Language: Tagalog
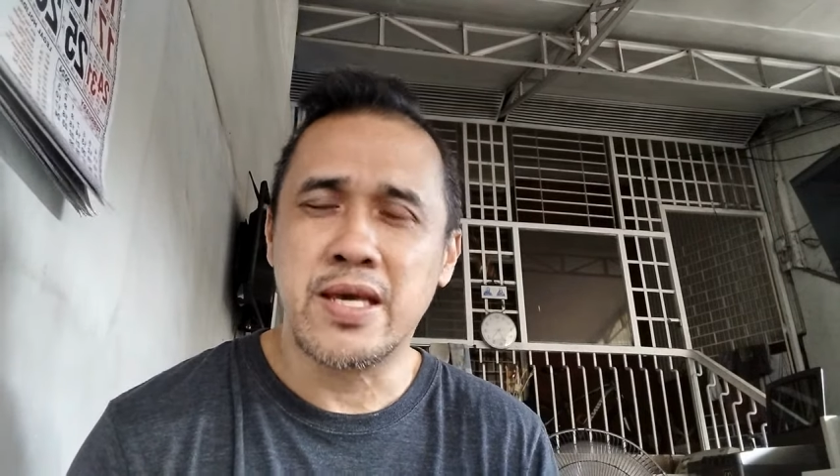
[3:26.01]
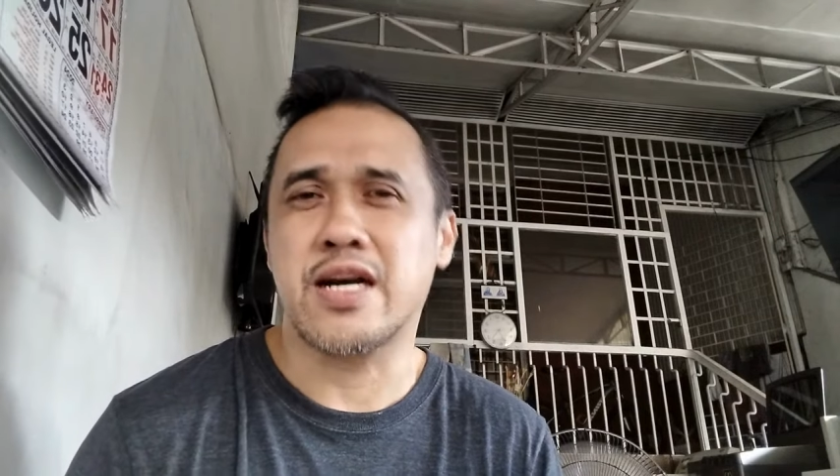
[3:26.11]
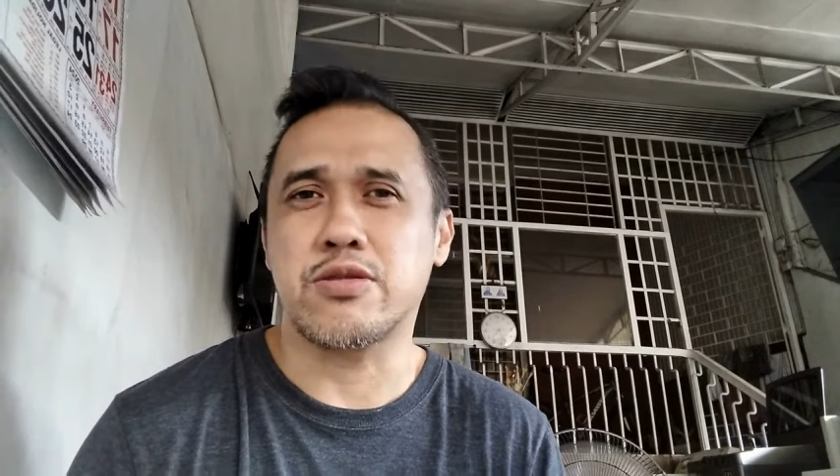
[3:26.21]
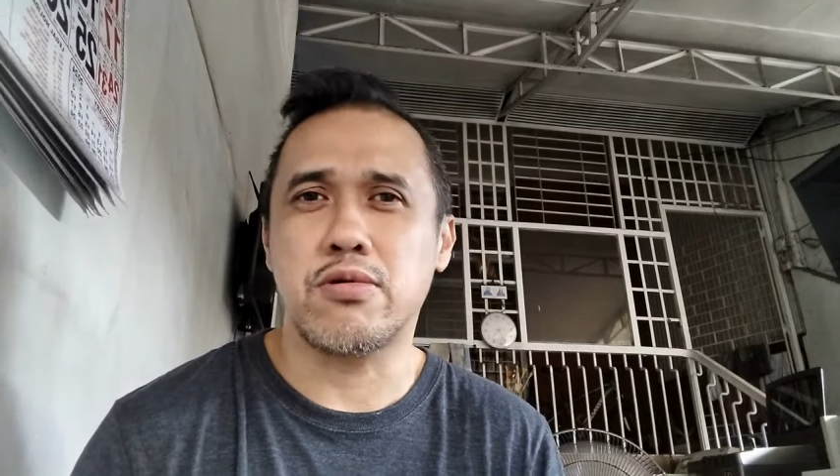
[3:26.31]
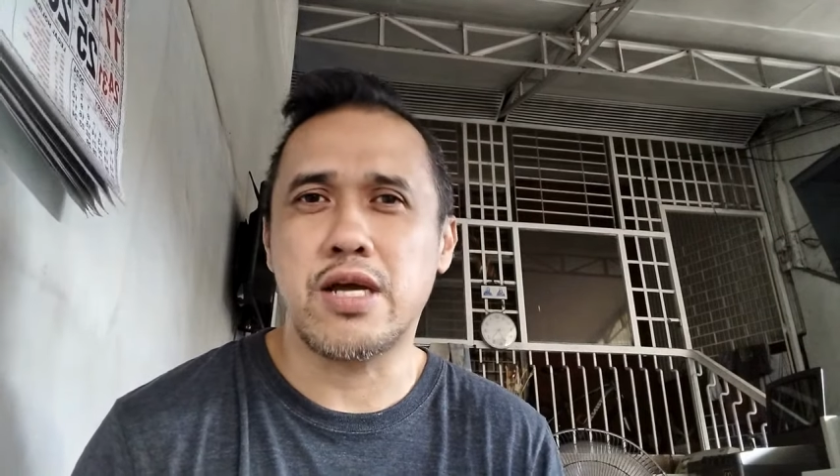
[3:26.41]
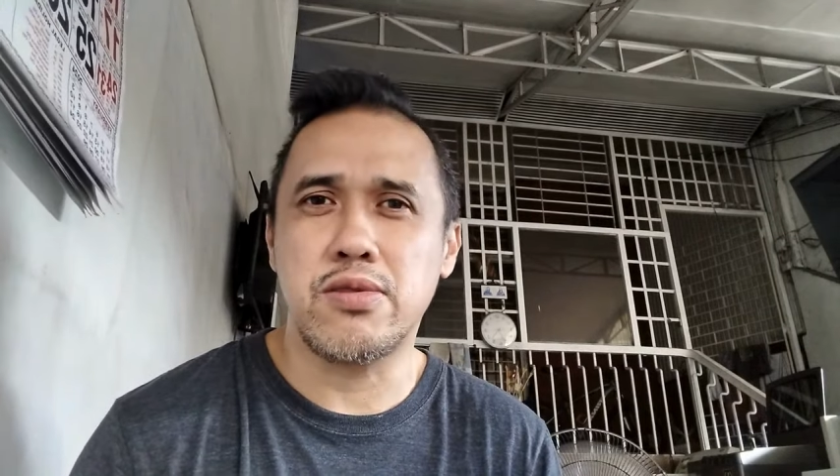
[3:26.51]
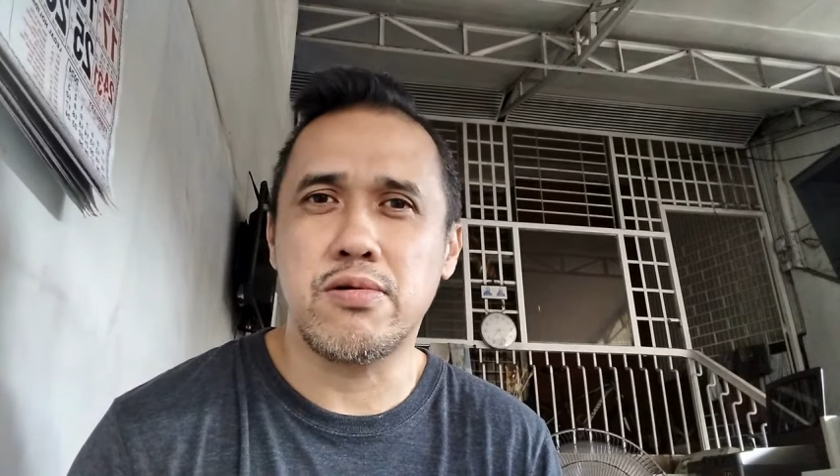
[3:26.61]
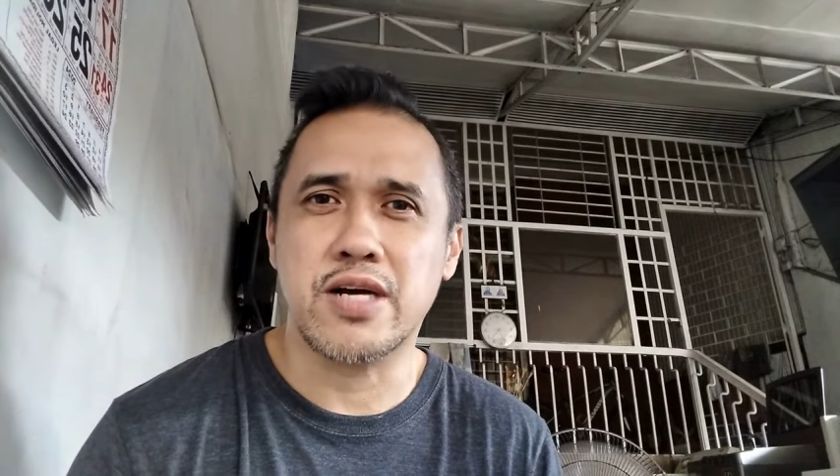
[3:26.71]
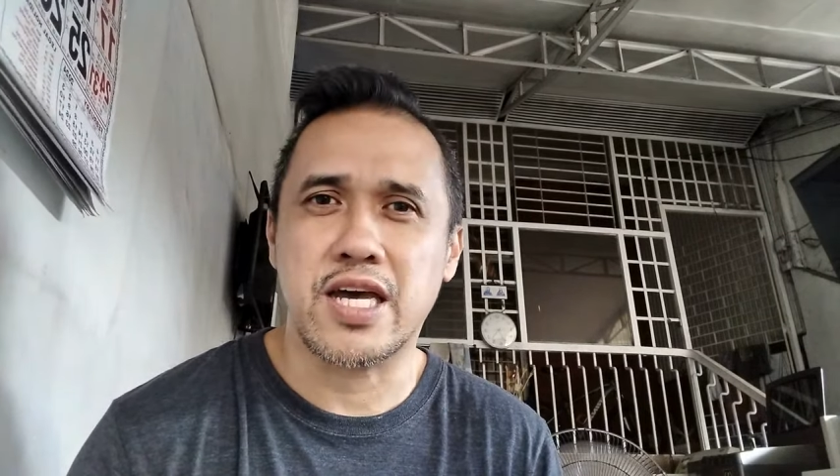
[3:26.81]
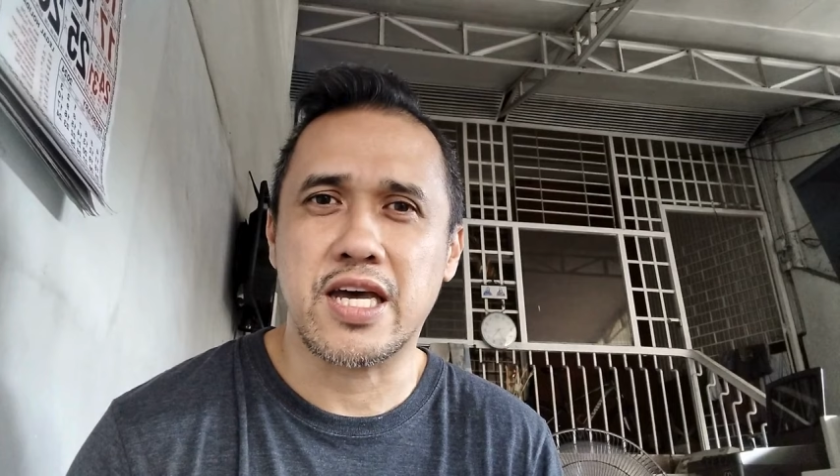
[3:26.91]
katulad
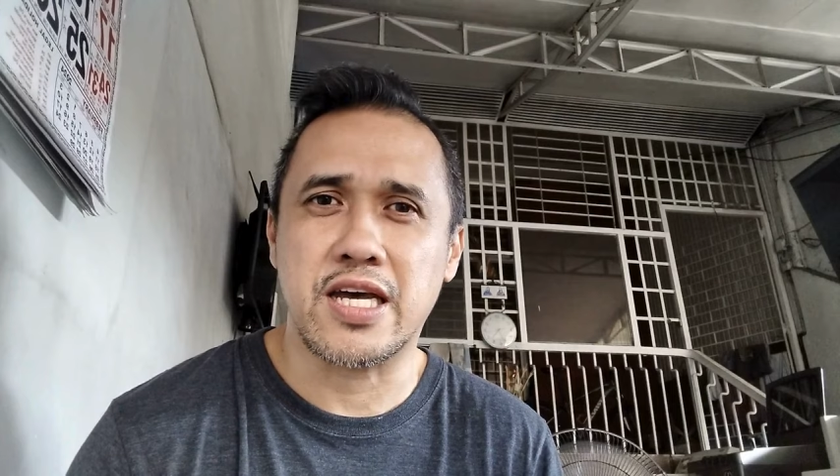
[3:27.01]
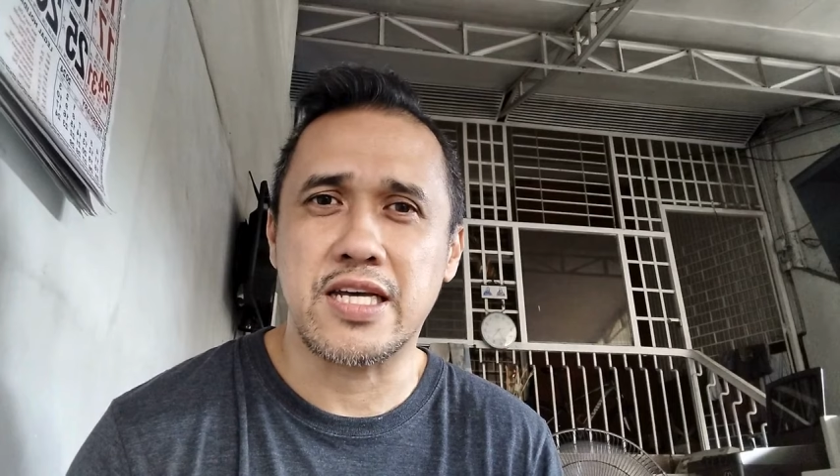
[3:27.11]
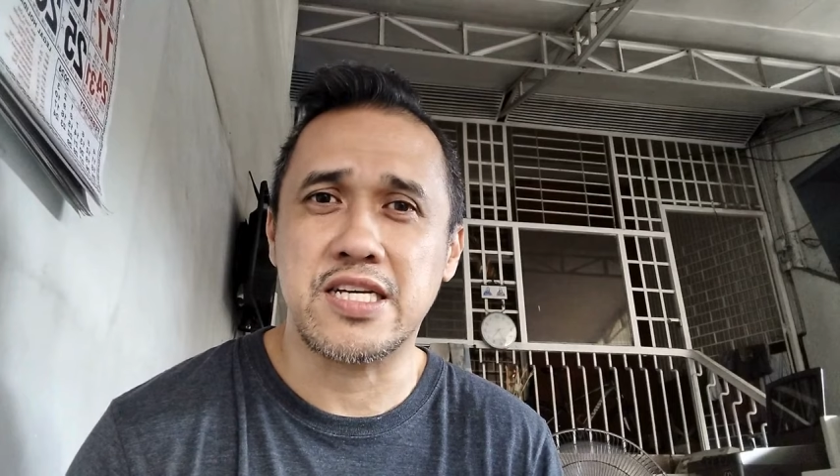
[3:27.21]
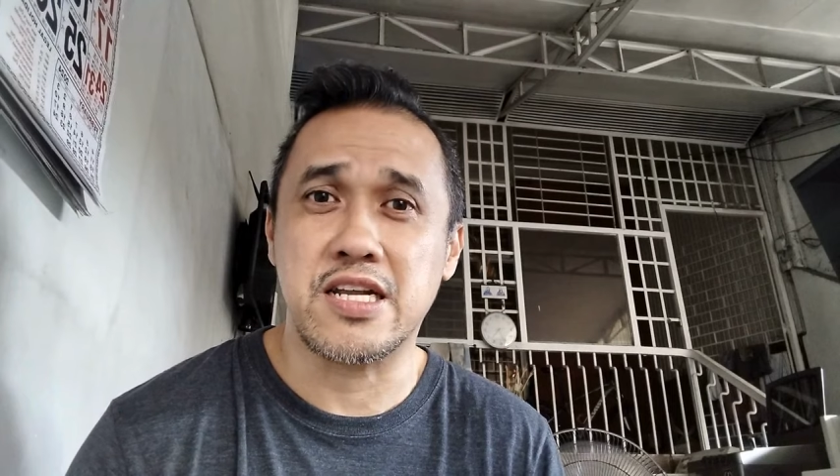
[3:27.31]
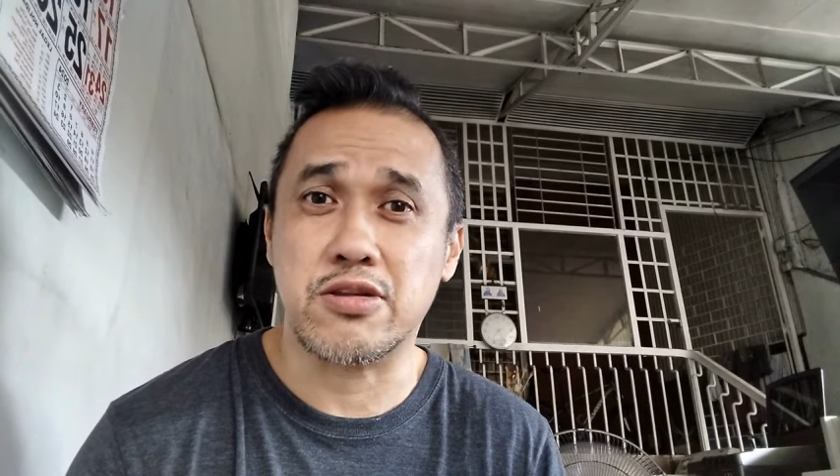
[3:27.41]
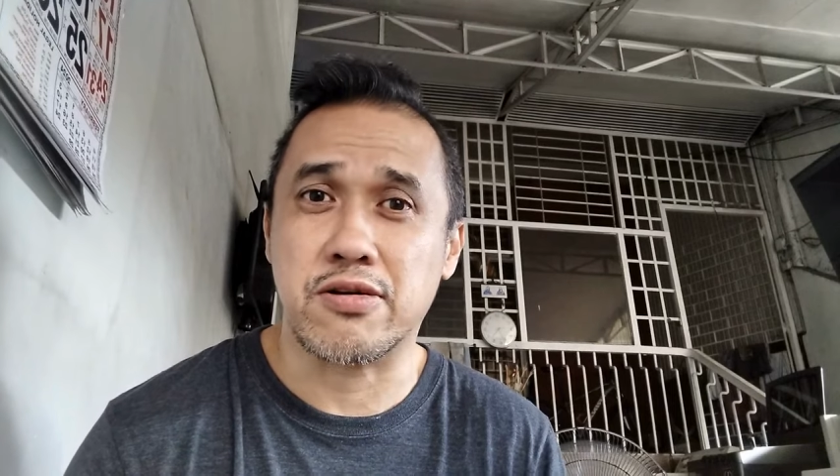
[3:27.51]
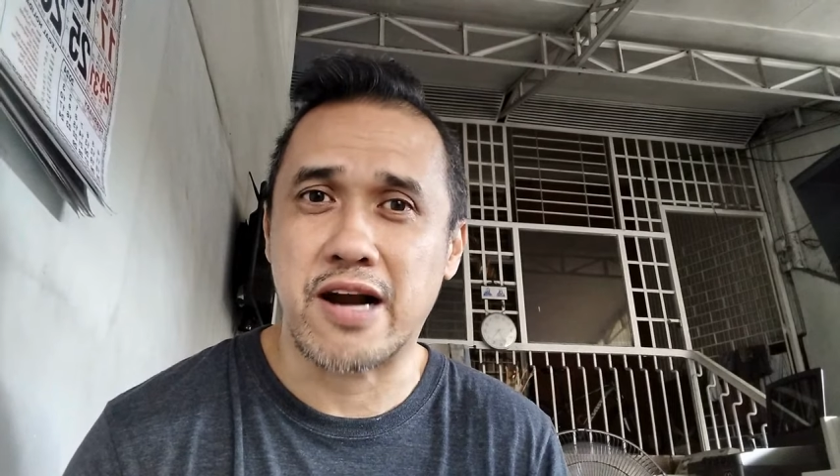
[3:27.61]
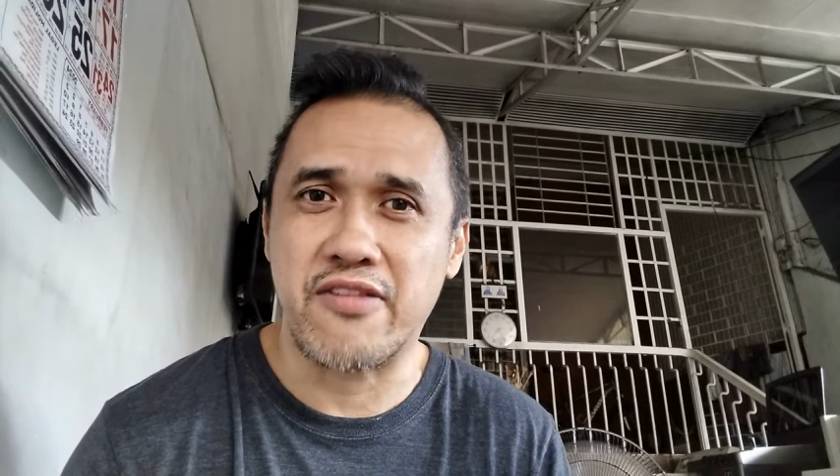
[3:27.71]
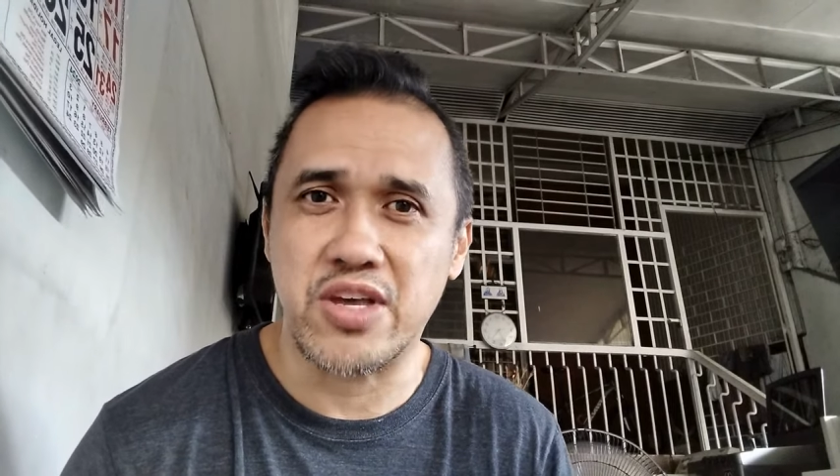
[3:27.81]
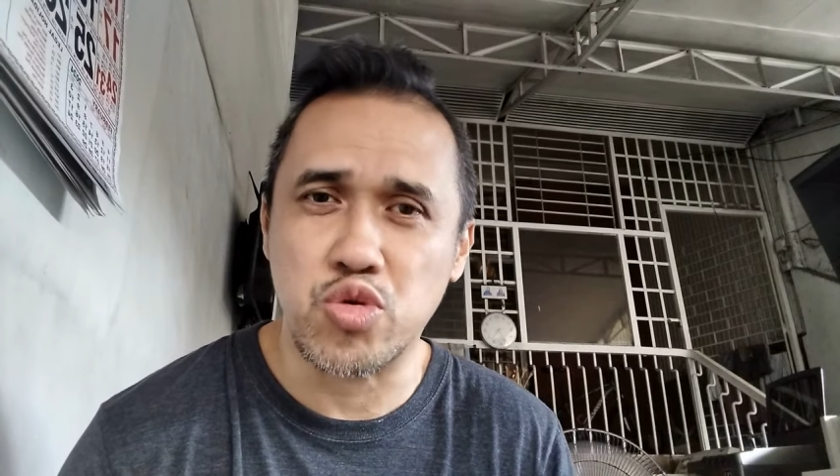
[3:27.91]
nung kay Senator
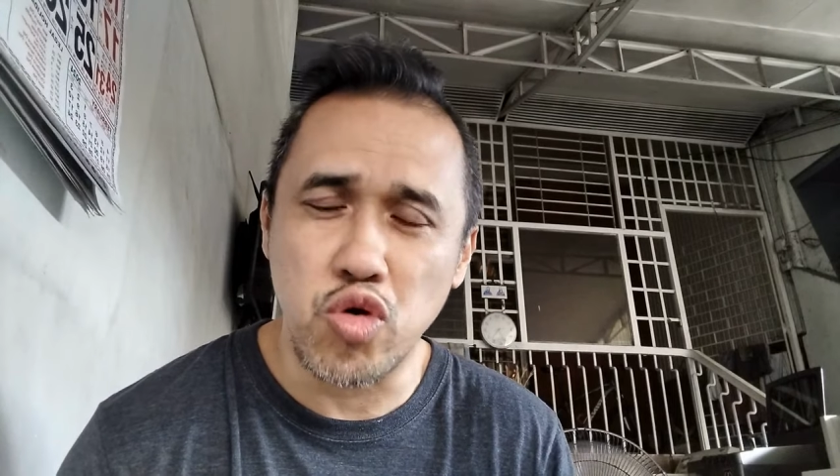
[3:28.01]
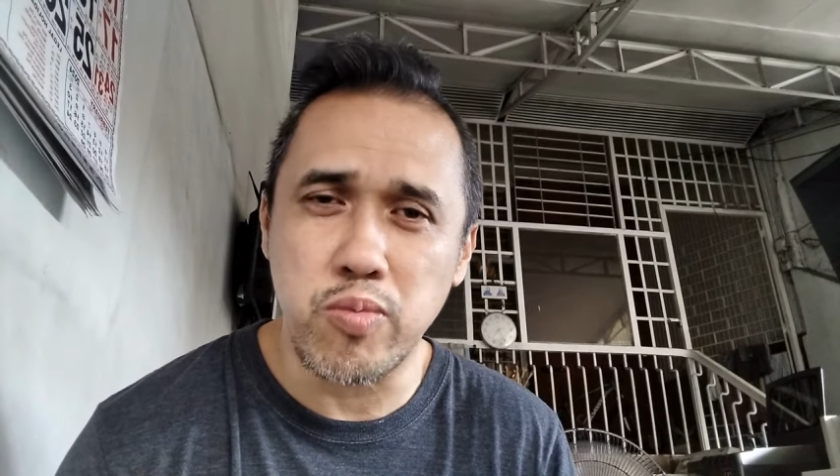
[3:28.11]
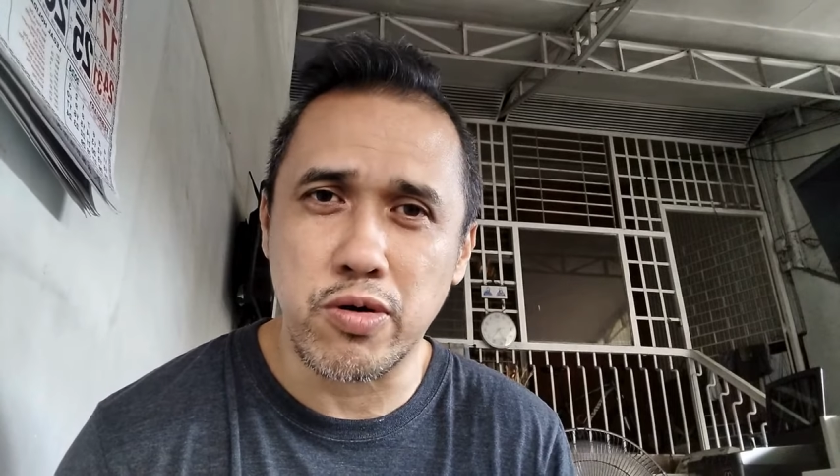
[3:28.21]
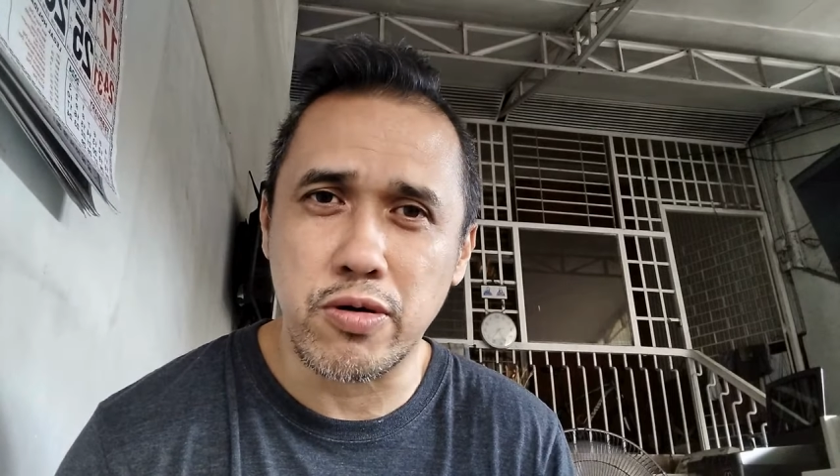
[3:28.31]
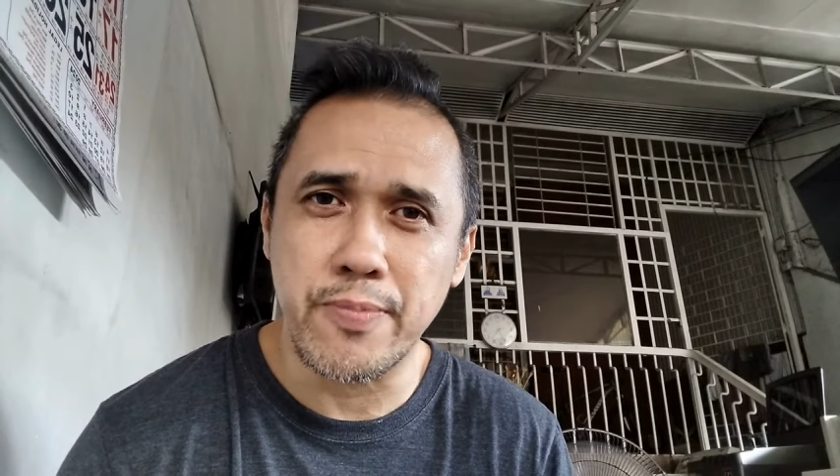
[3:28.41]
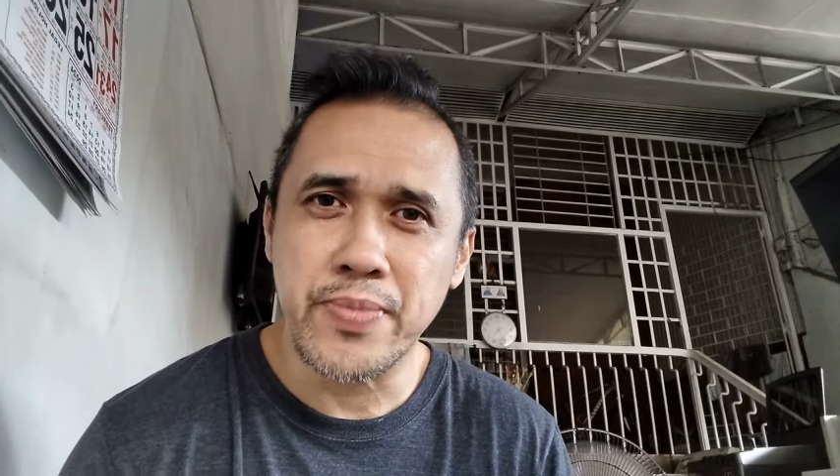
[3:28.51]
Rafi Tulfo.